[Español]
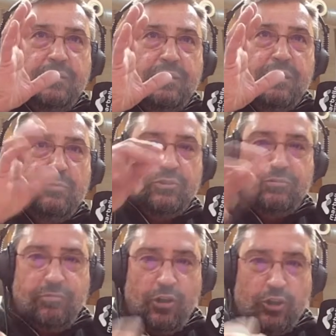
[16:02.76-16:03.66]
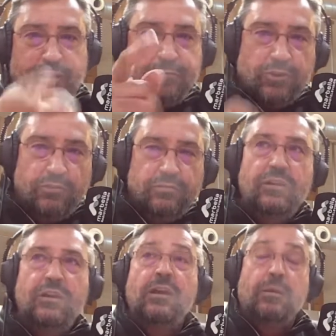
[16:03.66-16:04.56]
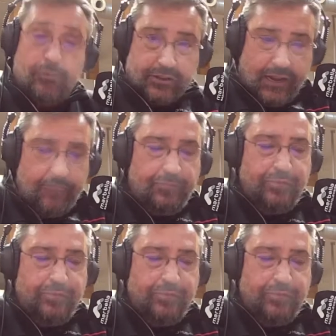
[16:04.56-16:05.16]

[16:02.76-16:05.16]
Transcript: decimos Los Simpson. Pues sí,